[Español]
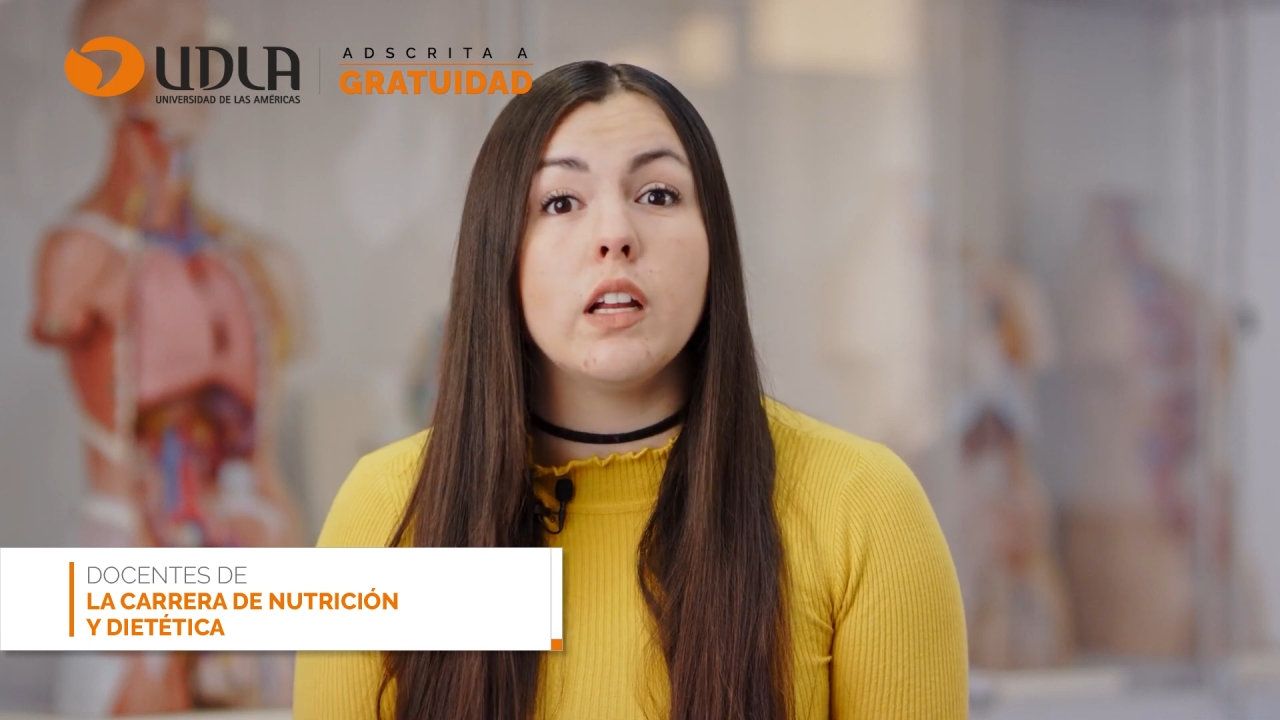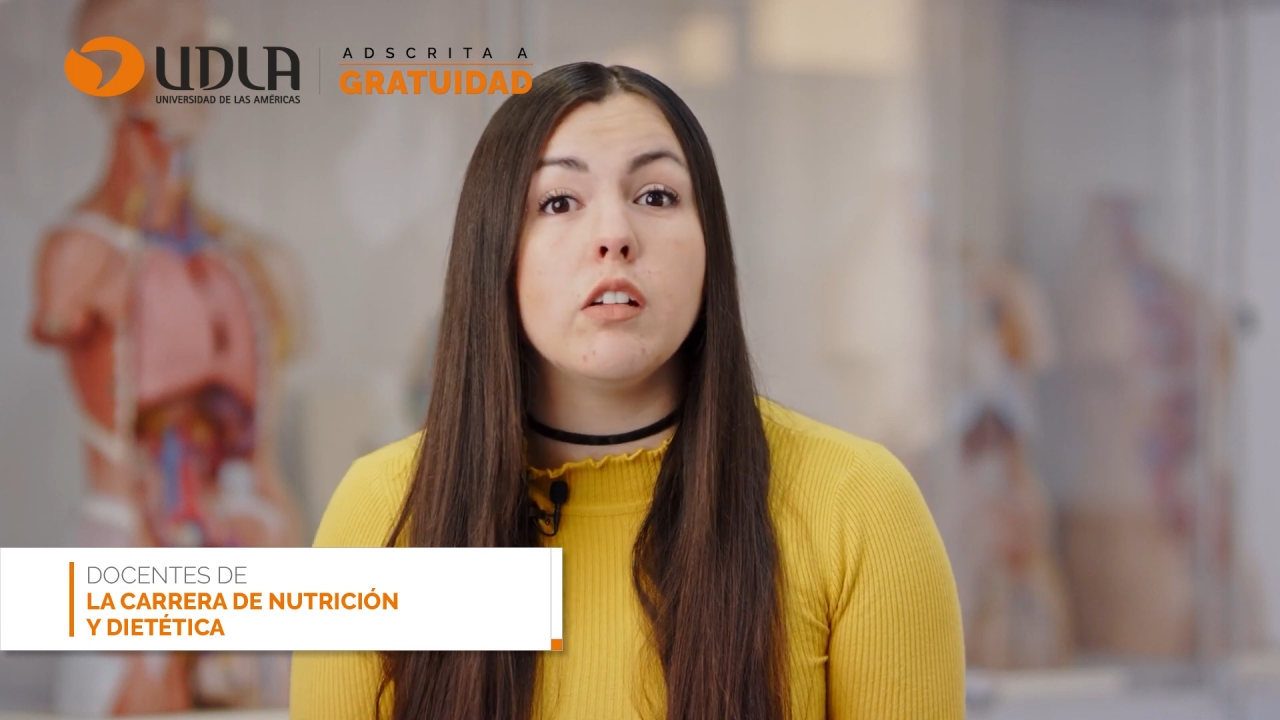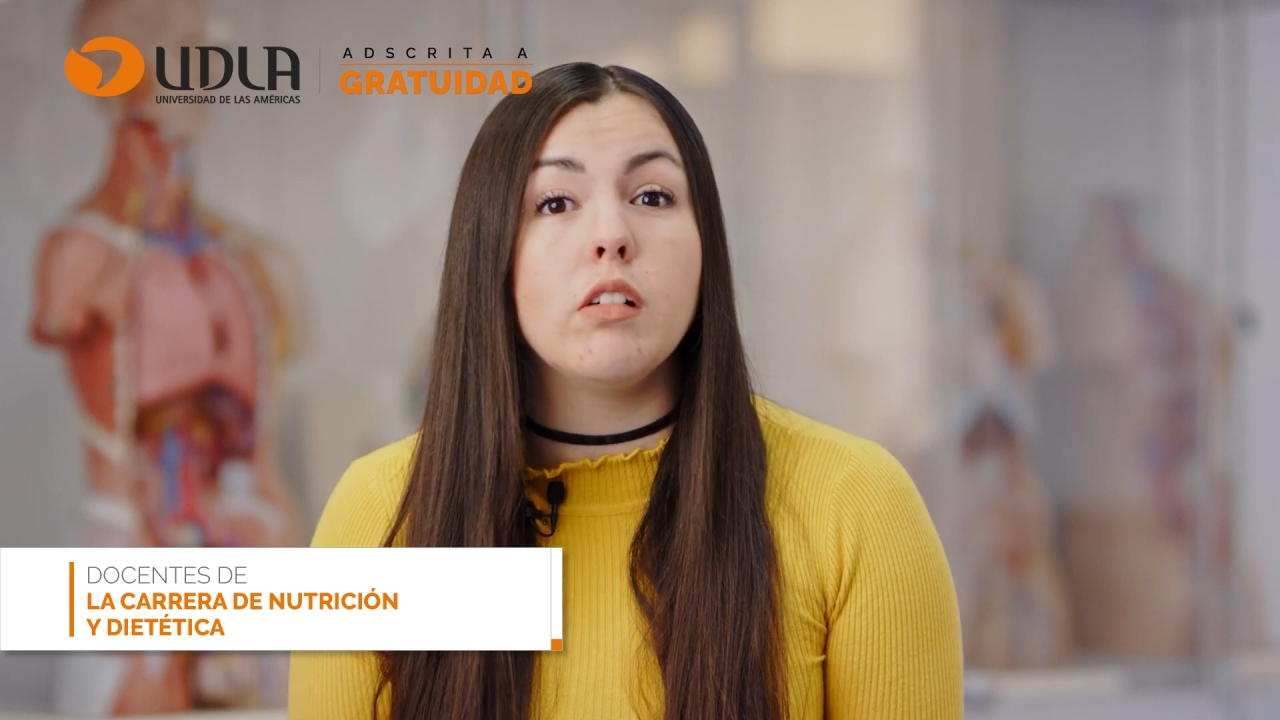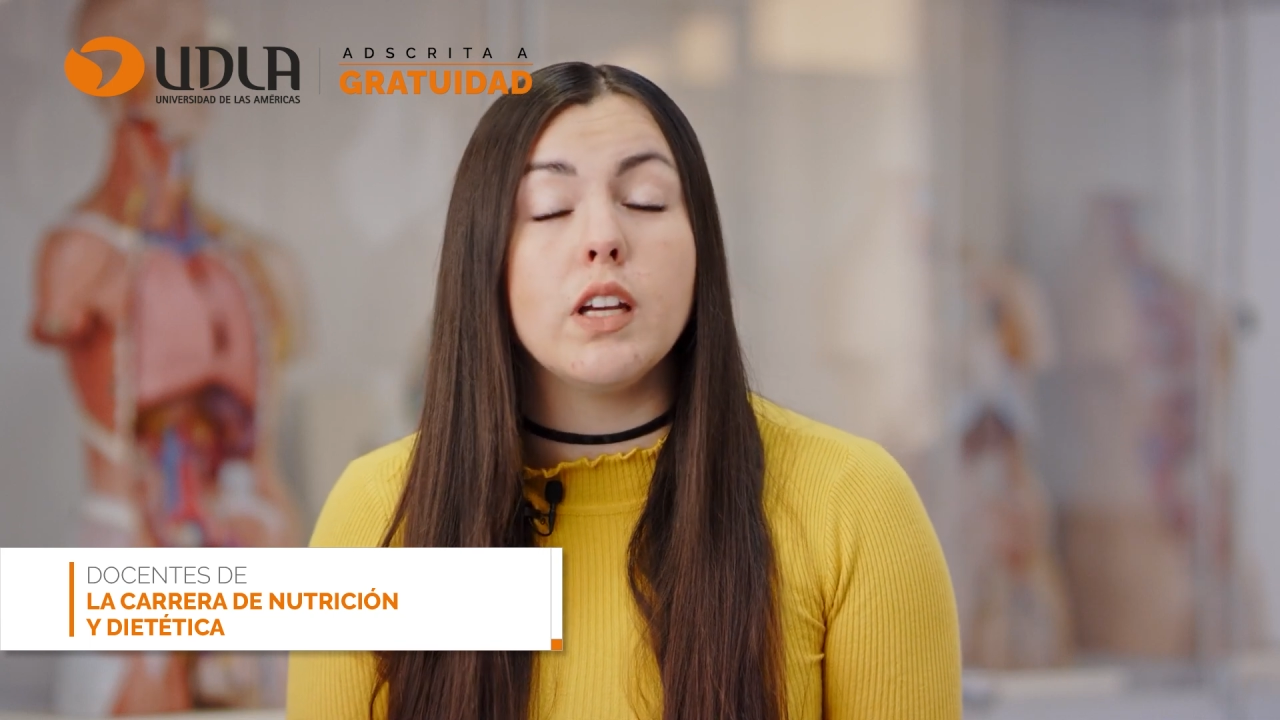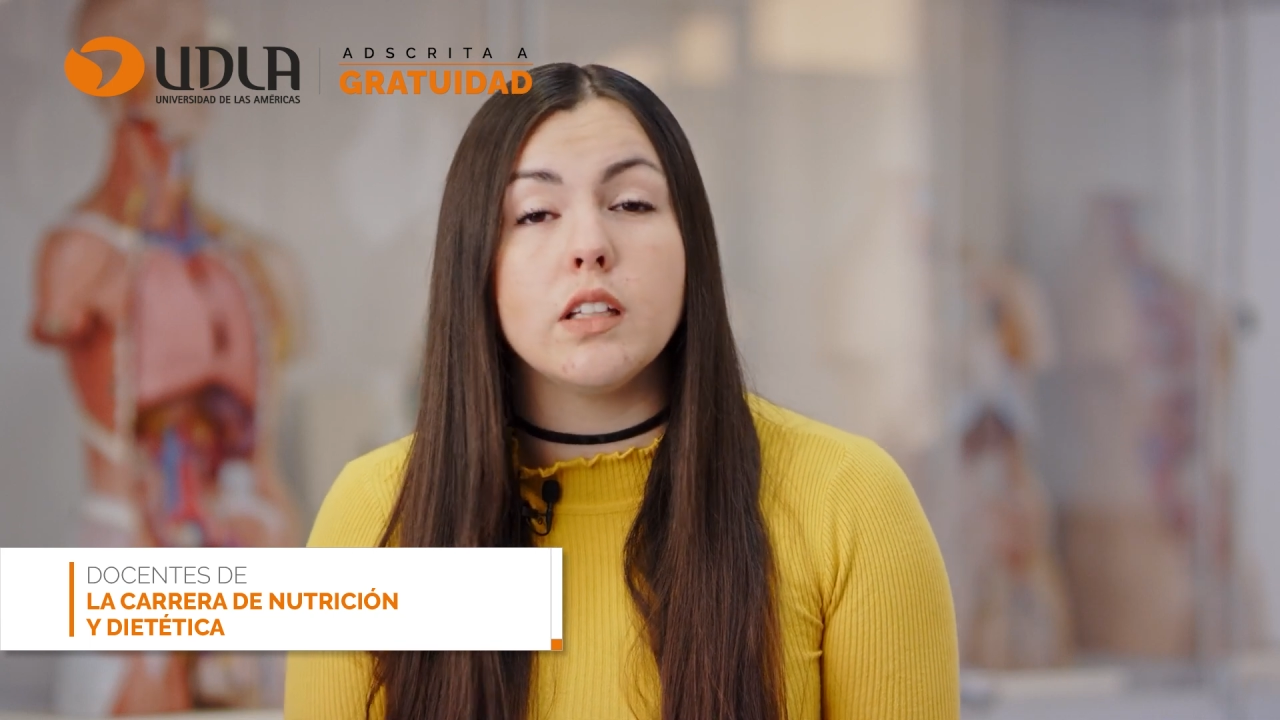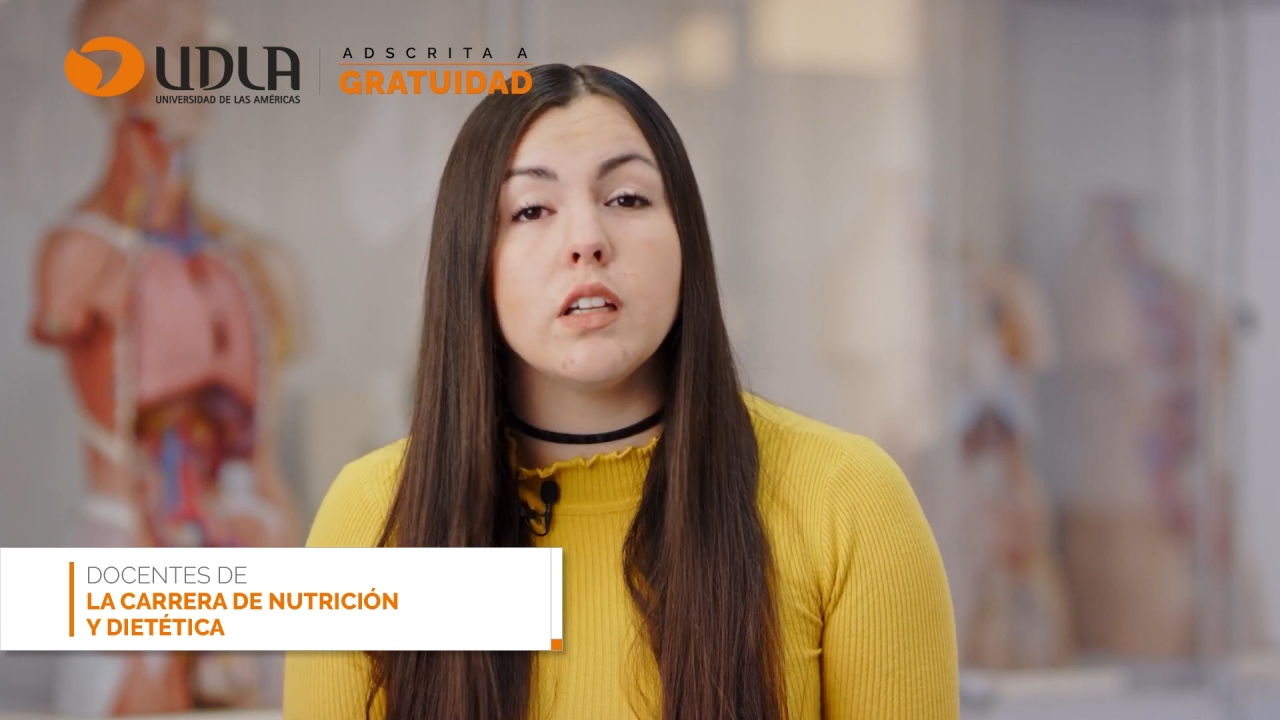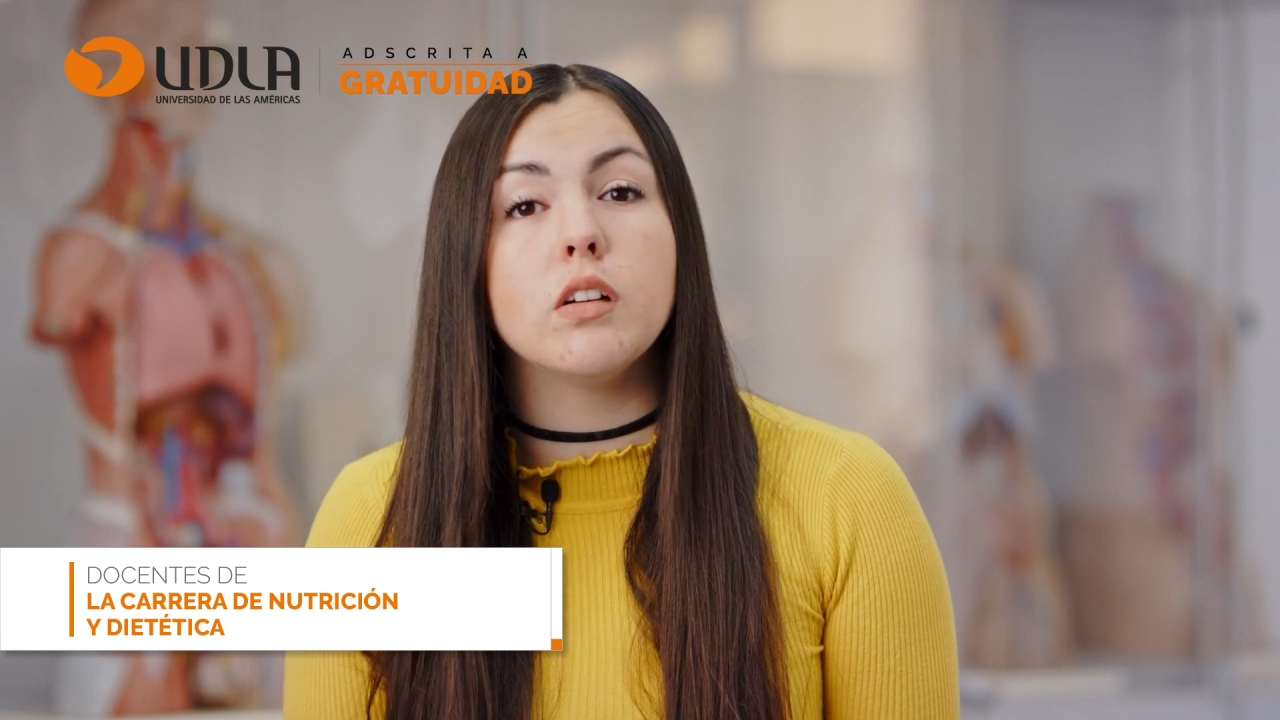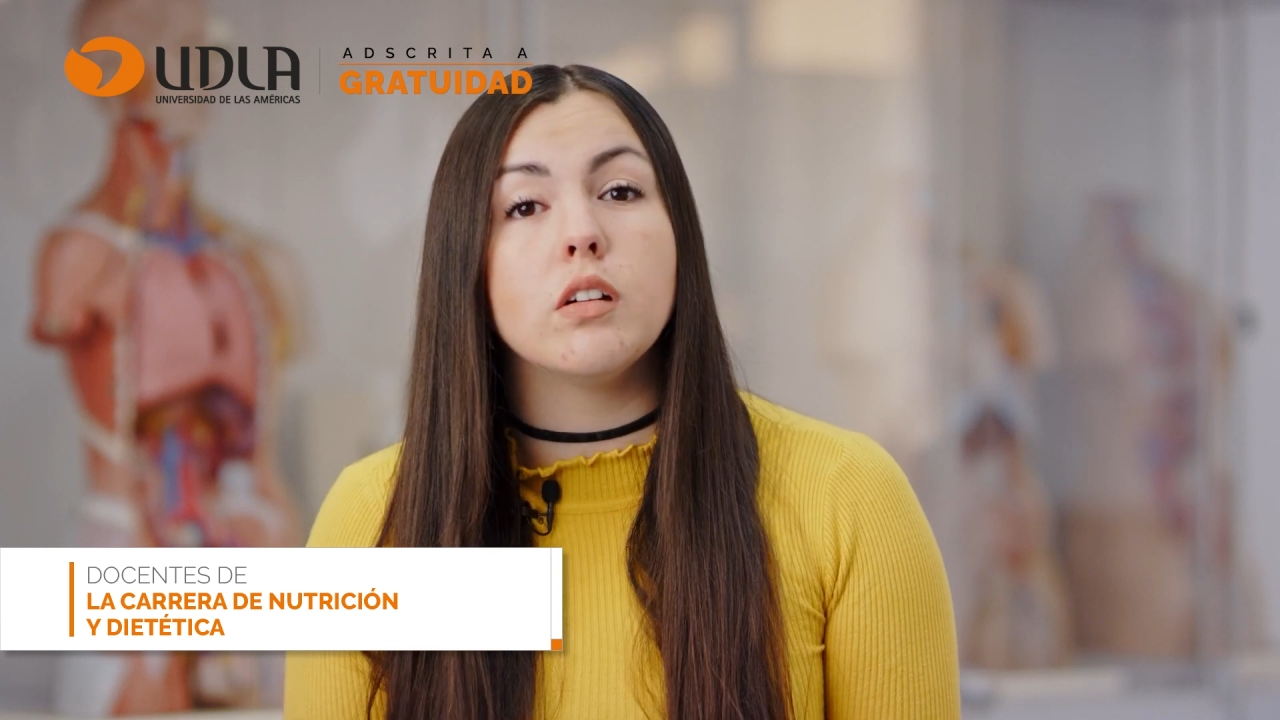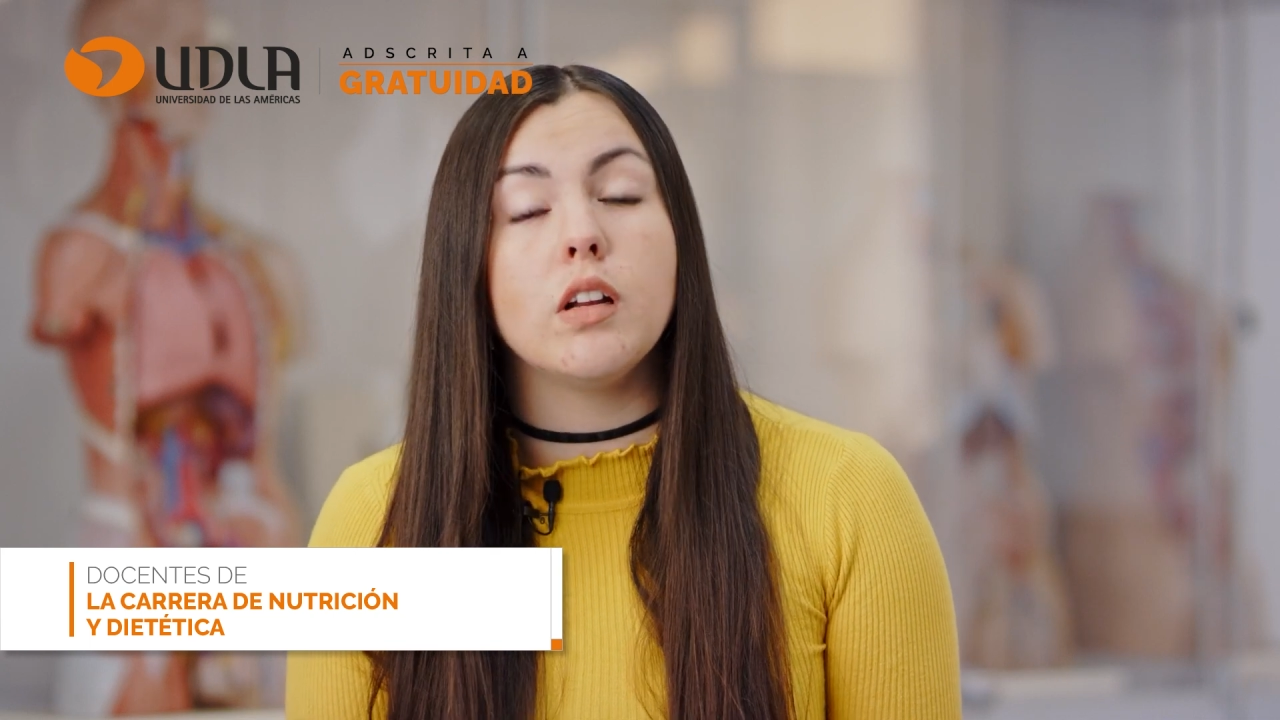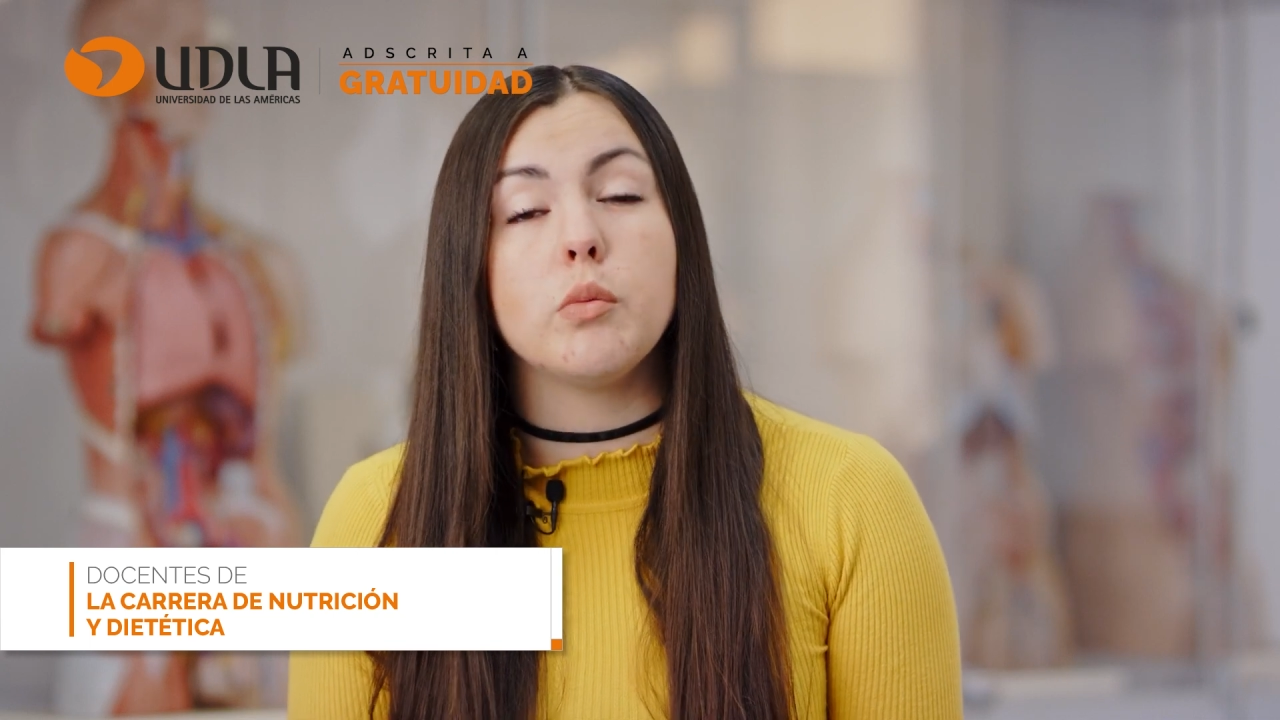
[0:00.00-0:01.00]
en lo
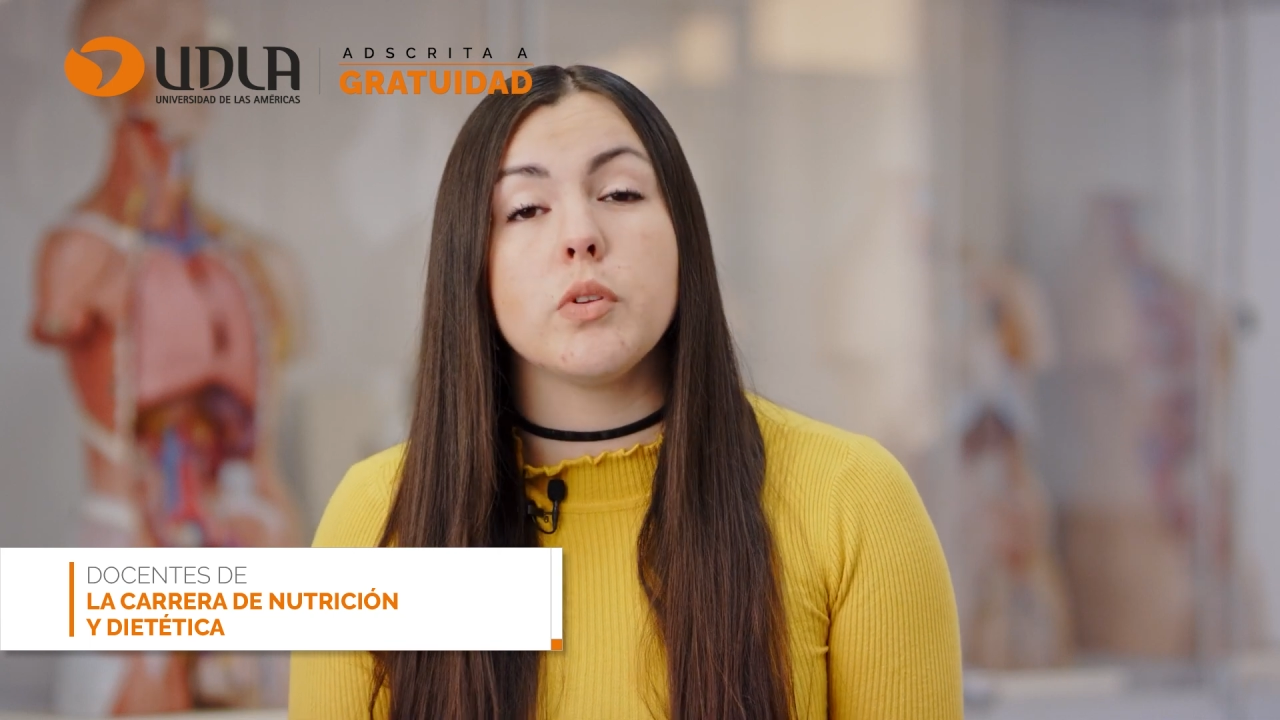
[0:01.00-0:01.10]
ético, en lo